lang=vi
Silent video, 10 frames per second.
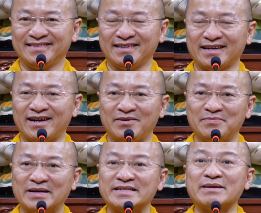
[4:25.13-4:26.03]
Không
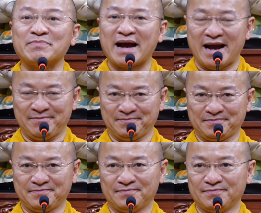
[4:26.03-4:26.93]
bị trầm cảm,
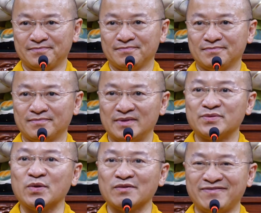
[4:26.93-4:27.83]

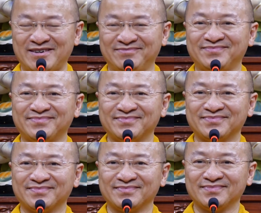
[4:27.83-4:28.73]
tuyệt vọng,
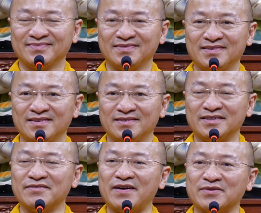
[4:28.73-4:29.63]

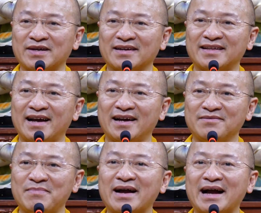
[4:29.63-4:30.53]
rơi vào trạng thái
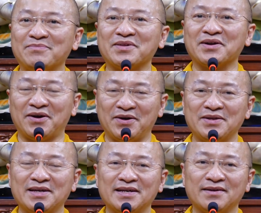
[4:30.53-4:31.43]
mặc cảm tội
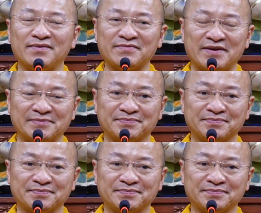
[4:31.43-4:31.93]
lỗi, vân vân.